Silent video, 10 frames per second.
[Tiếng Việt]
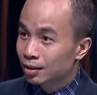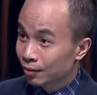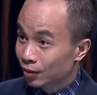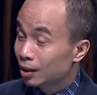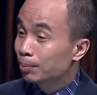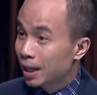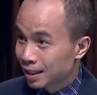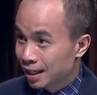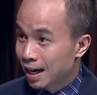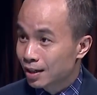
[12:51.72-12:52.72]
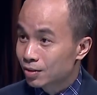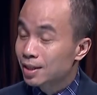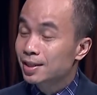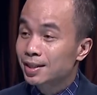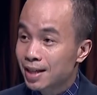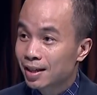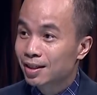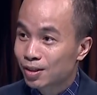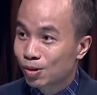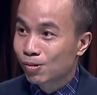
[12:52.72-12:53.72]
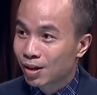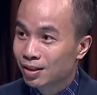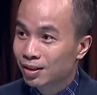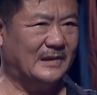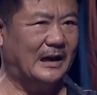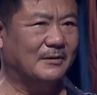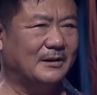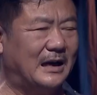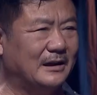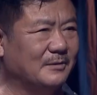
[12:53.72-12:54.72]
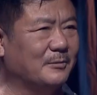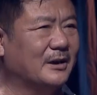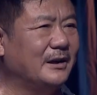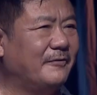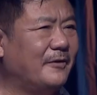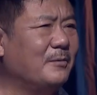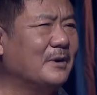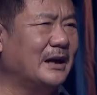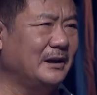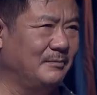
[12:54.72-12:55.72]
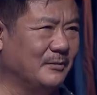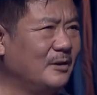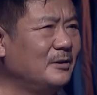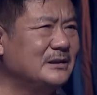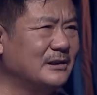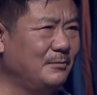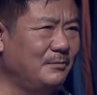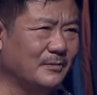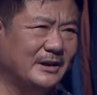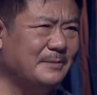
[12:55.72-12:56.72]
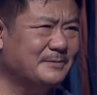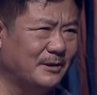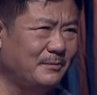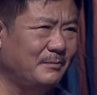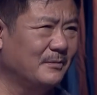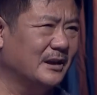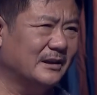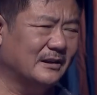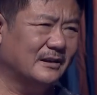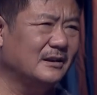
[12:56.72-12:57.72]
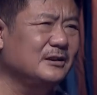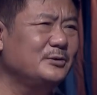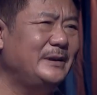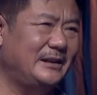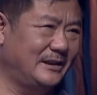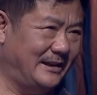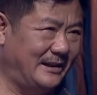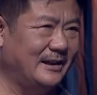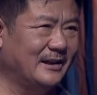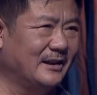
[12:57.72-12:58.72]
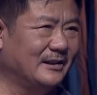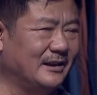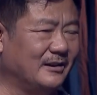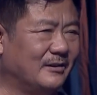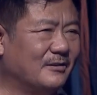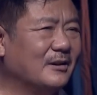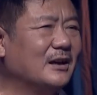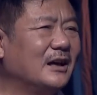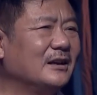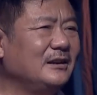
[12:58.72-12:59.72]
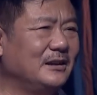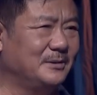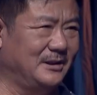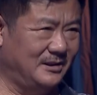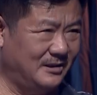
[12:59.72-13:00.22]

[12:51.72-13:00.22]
với tập thể chẳng hạn nó sẽ dễ dàng hơn đúng không ạ tạo ra được một cái phong cách một lối sống một nếp sống một cái tư duy như thế thì nó có lợi rất nhiều thứ